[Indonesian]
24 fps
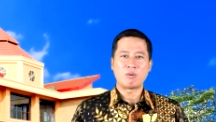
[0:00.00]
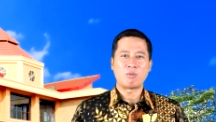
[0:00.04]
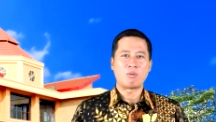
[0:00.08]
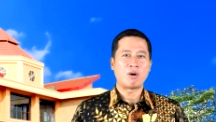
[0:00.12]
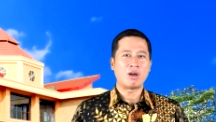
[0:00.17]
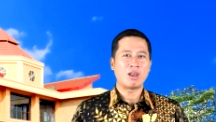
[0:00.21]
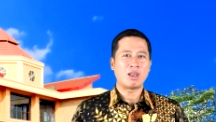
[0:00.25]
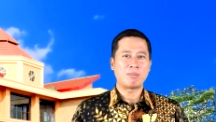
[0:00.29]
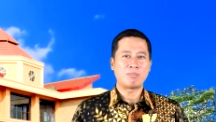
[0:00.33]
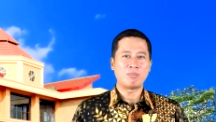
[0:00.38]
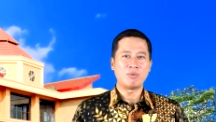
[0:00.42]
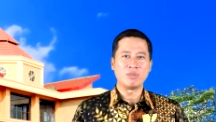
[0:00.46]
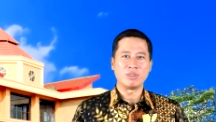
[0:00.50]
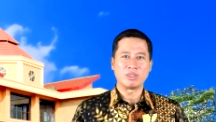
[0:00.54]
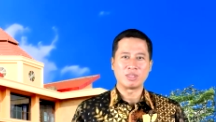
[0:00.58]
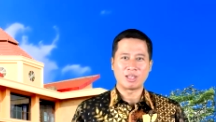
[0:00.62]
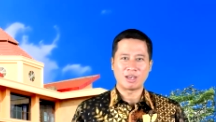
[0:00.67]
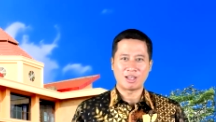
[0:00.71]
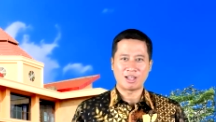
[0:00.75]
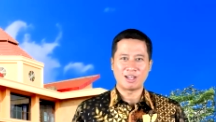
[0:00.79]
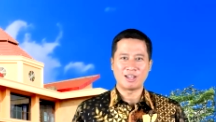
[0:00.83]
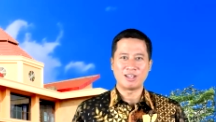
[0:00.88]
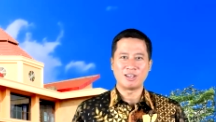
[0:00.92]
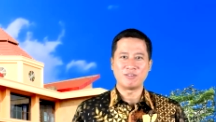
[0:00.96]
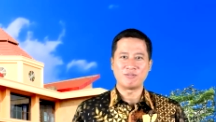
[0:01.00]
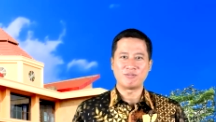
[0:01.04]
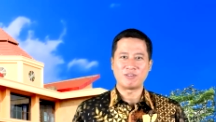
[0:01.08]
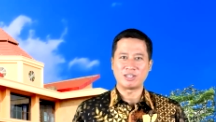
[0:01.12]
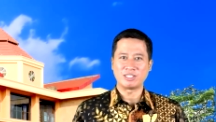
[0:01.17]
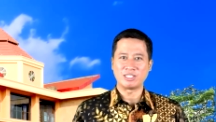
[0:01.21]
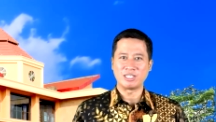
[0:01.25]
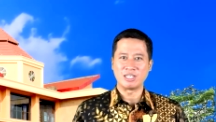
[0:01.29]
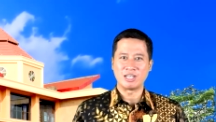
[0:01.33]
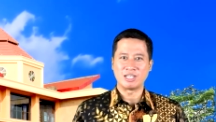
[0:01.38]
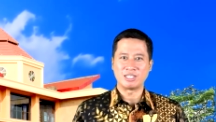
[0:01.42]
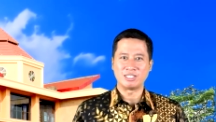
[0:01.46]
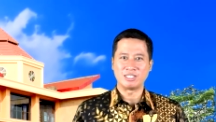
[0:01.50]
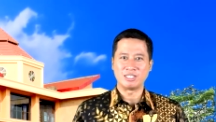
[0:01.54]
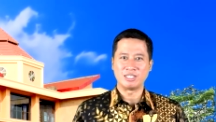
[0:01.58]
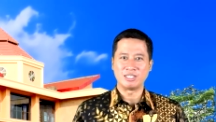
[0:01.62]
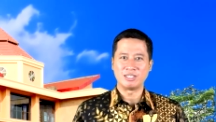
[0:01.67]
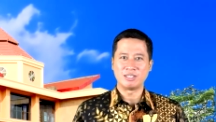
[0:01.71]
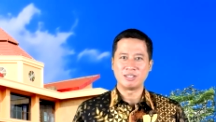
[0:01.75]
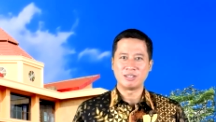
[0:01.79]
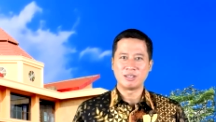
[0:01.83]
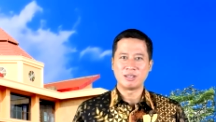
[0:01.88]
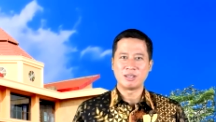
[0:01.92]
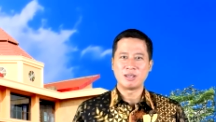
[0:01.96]
walaupun telah divaksinasi.
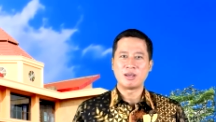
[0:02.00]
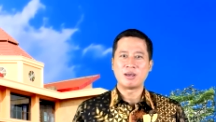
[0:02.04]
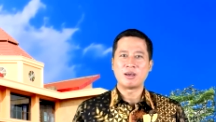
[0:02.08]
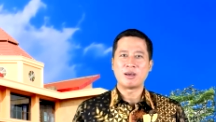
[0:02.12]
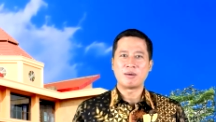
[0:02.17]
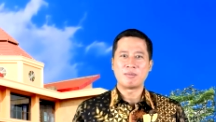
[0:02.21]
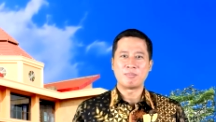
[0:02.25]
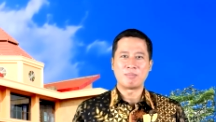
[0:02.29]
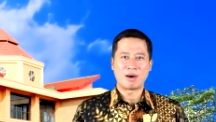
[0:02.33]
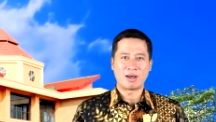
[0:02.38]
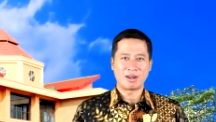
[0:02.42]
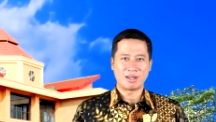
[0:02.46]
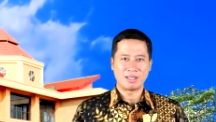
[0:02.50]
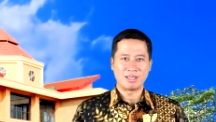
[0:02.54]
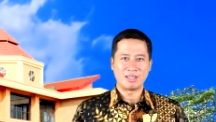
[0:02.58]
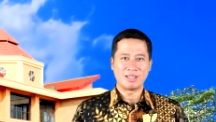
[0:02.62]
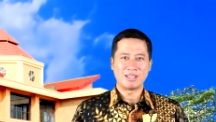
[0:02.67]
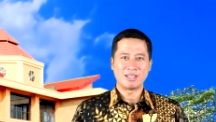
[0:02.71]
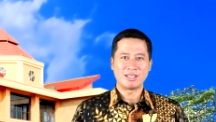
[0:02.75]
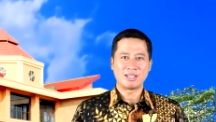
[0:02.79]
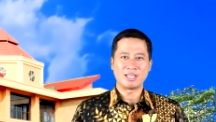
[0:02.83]
Mari